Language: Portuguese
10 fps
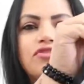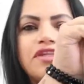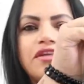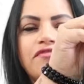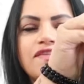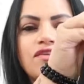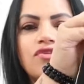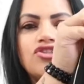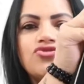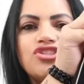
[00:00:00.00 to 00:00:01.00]
vou ter que fazer
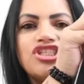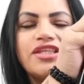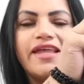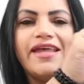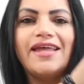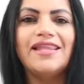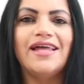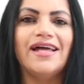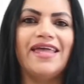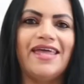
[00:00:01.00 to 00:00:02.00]
um ajuste
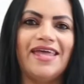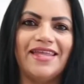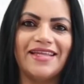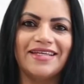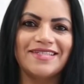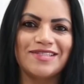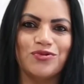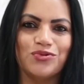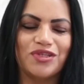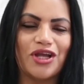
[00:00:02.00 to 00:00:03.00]
nela é na
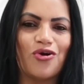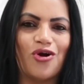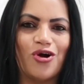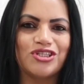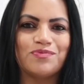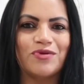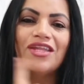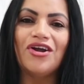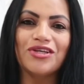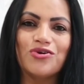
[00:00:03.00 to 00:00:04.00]
questão do decote.
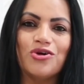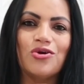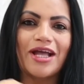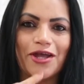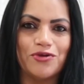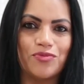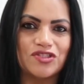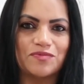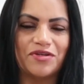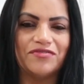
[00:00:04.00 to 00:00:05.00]
Na hora que eu colocar, eu
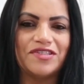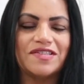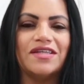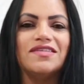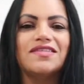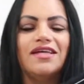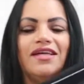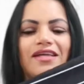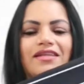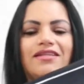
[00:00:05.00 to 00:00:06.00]
mostro pra vocês.
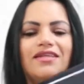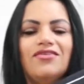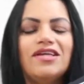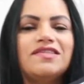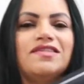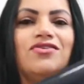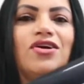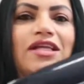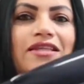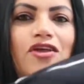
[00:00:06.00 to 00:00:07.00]
Então é assim, ó, ela